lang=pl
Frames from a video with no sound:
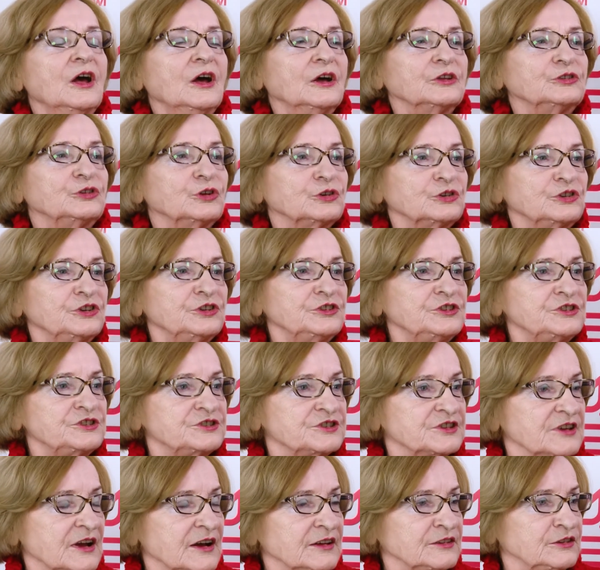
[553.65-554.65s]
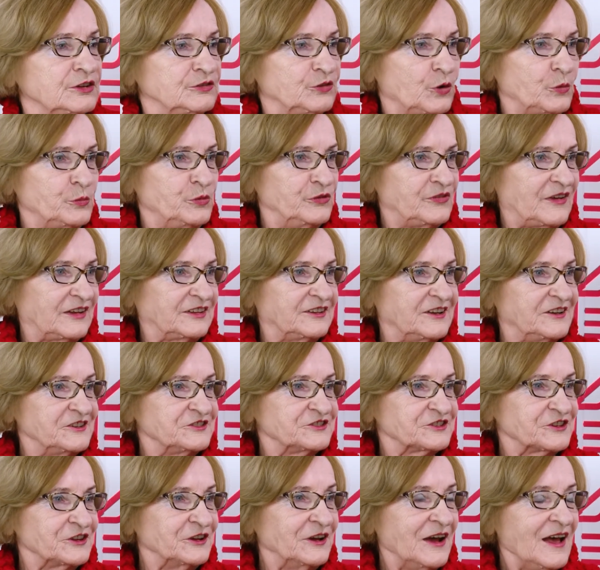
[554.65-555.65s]
do inicjatyw
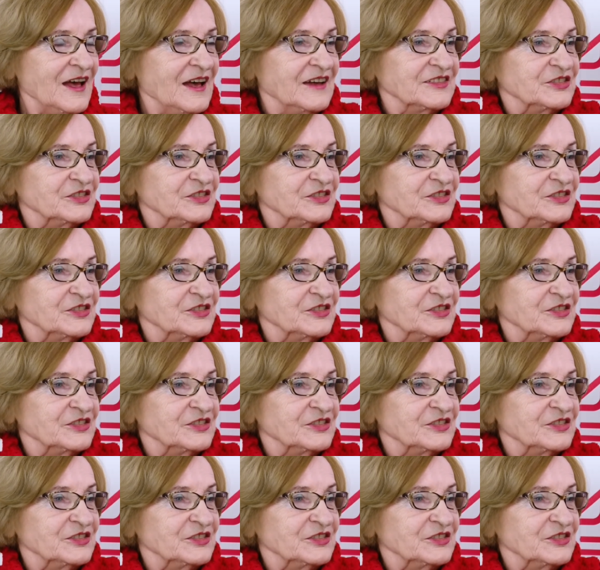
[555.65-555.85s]
obywatelskich.